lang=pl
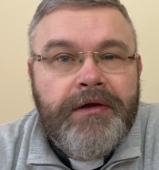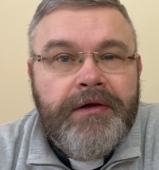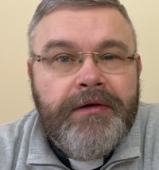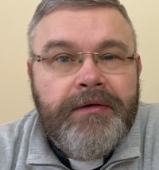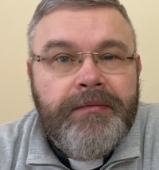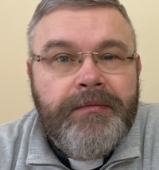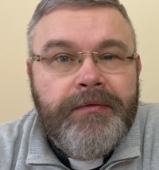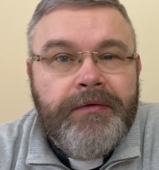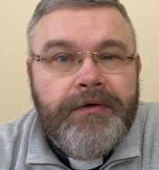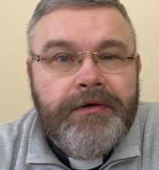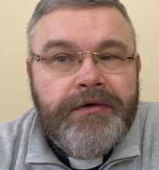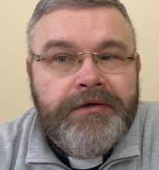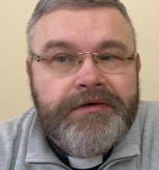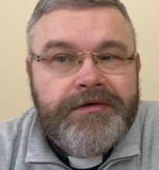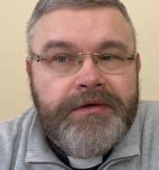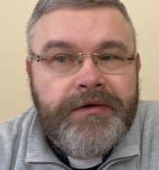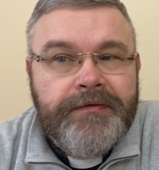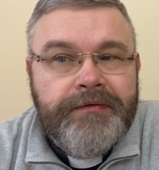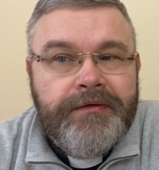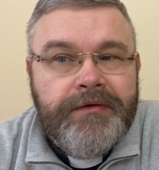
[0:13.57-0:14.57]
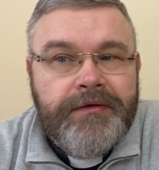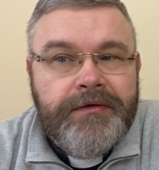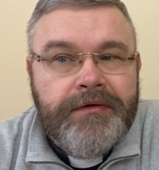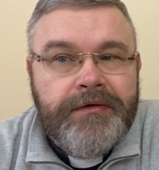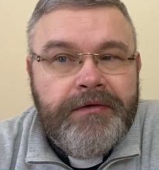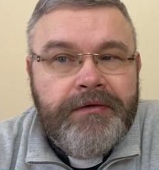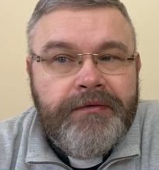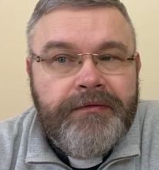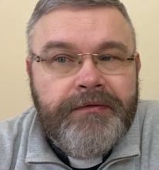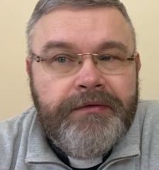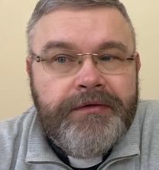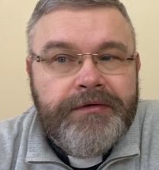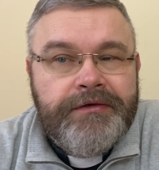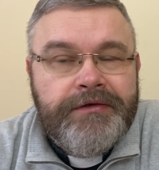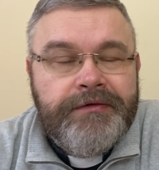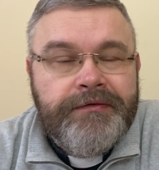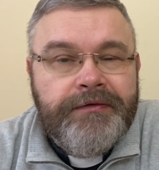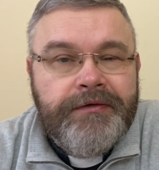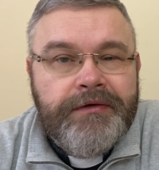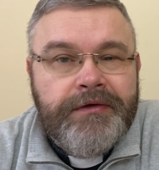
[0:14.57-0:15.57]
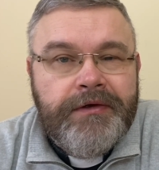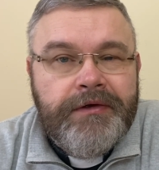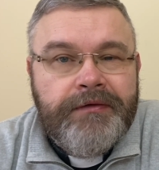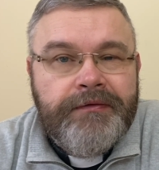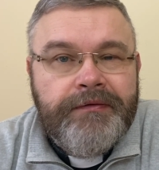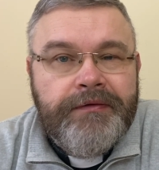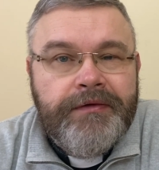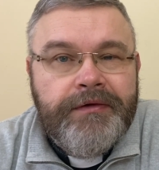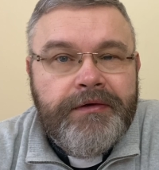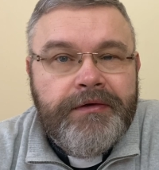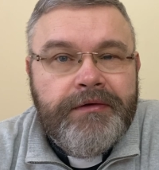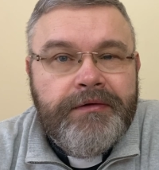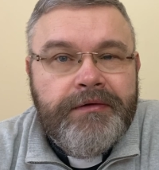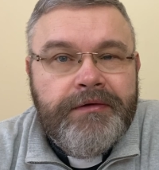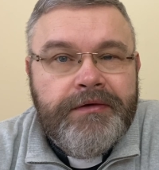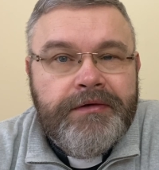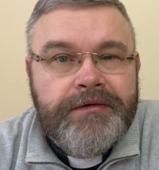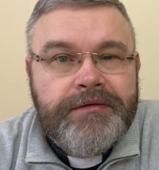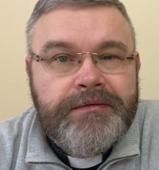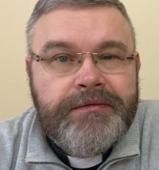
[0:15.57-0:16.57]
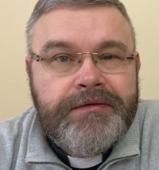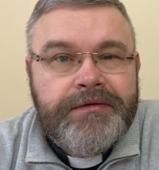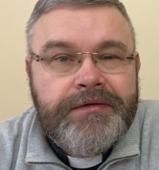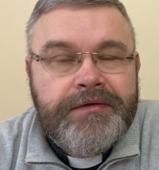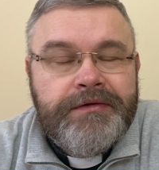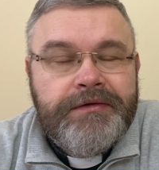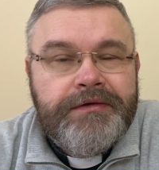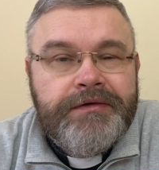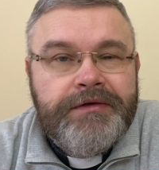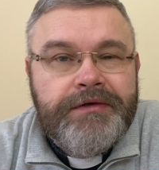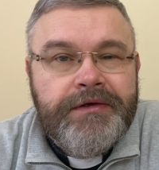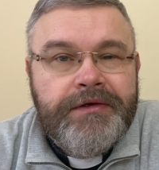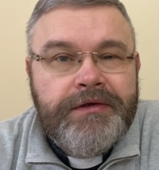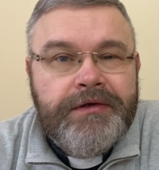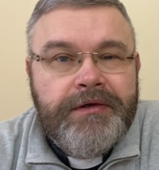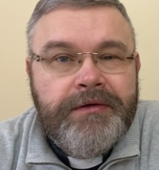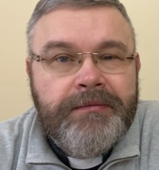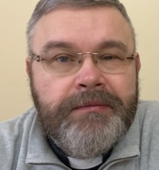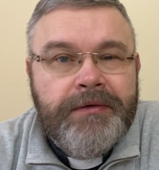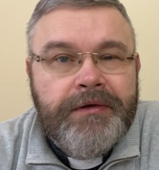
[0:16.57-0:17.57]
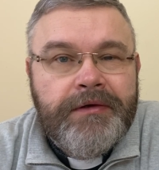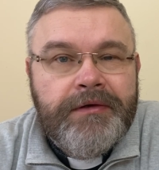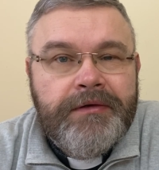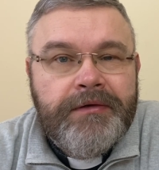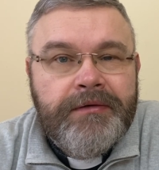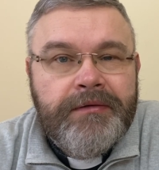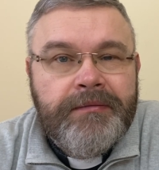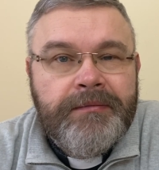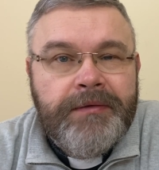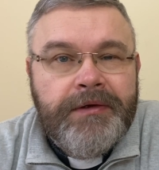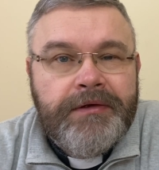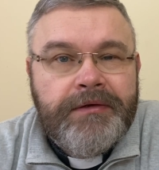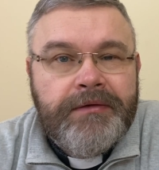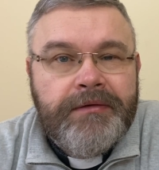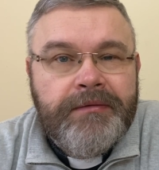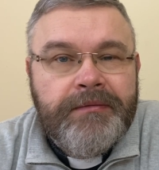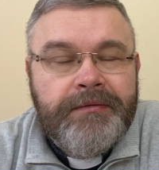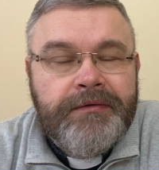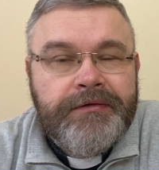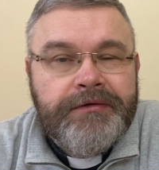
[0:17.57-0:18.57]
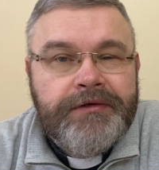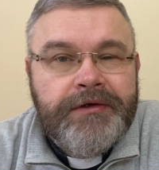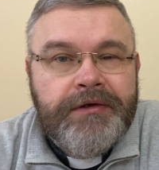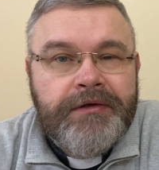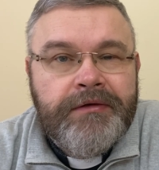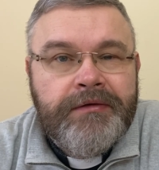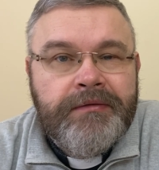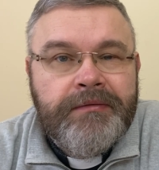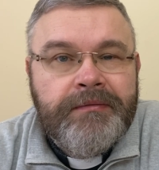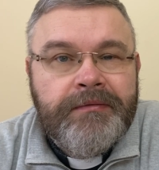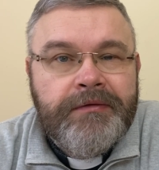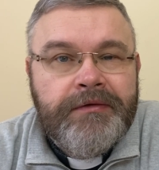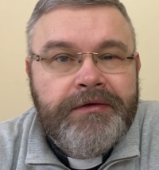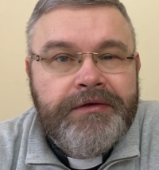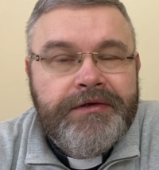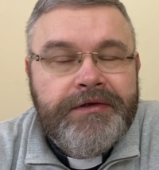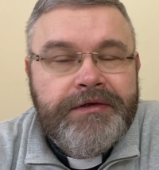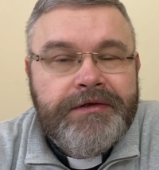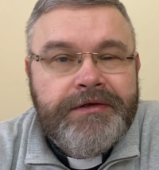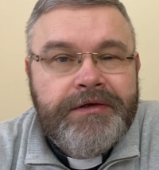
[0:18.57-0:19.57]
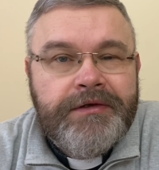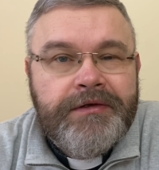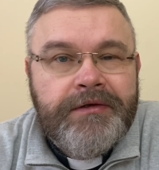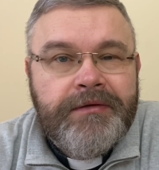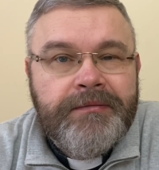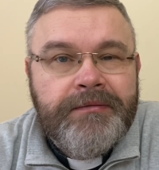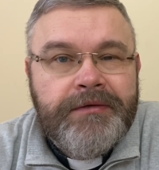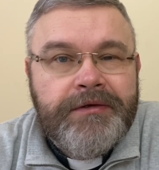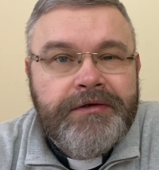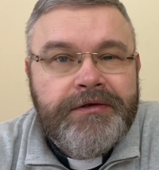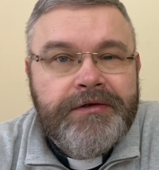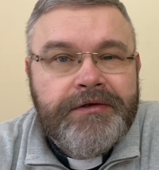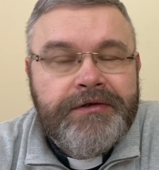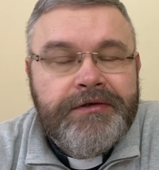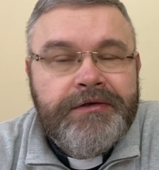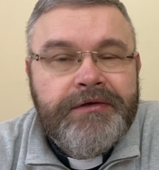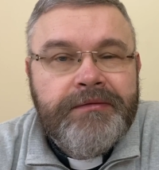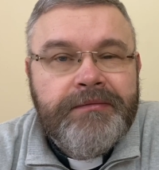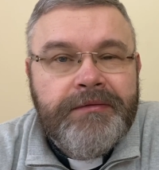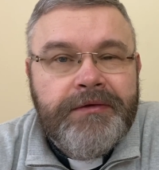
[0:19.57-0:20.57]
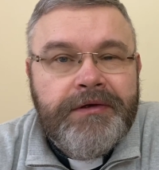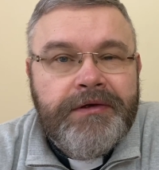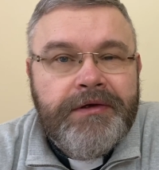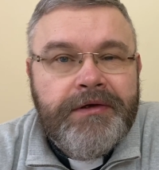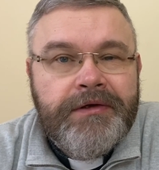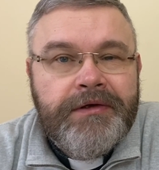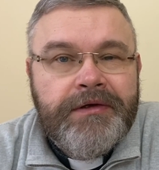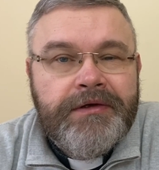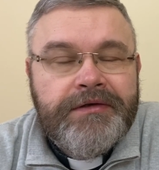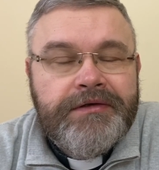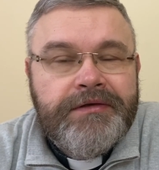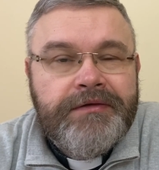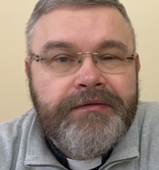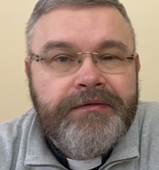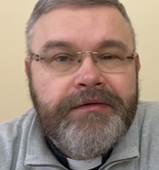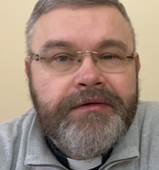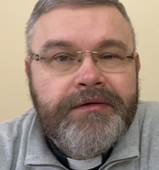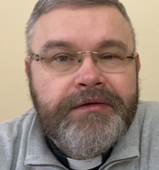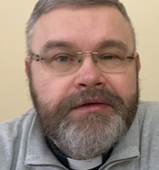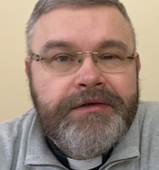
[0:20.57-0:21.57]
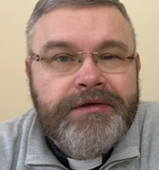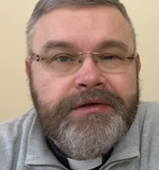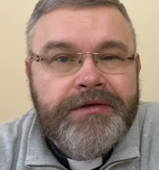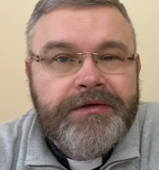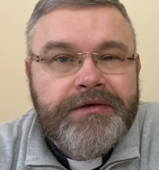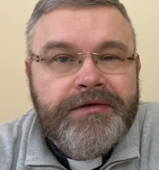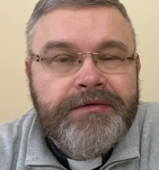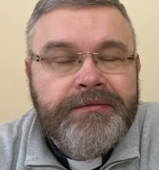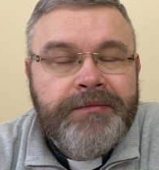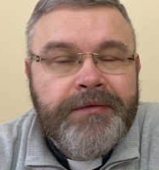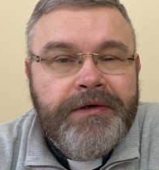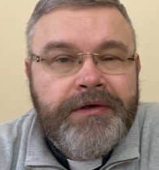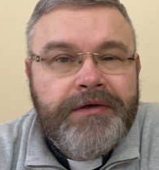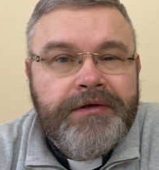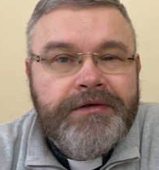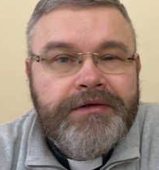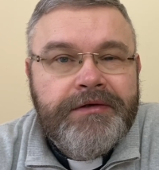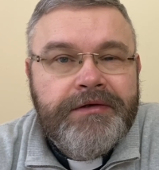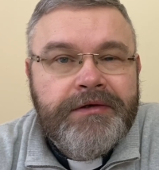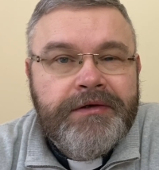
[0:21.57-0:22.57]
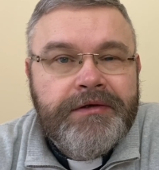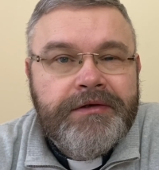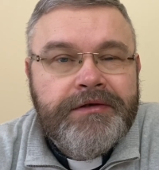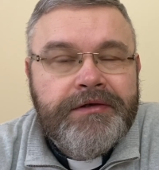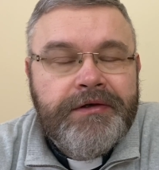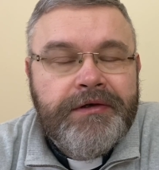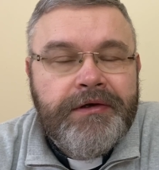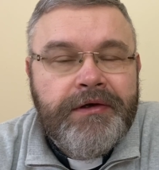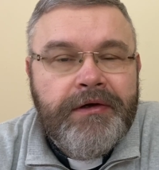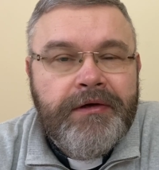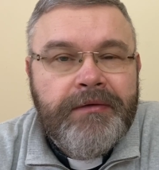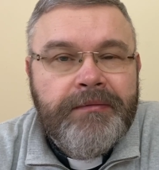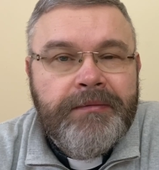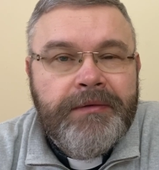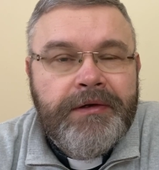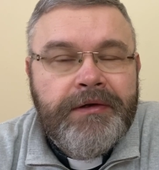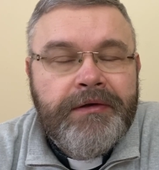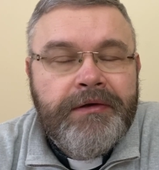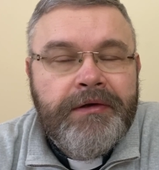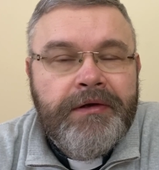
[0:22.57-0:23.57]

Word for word: i błogosławiony owoc żywota Twojego Jezus. Święta Maryjo, Matko Boża, módl się za nami grzesznymi teraz i w godzinę śmierci naszej. Amen.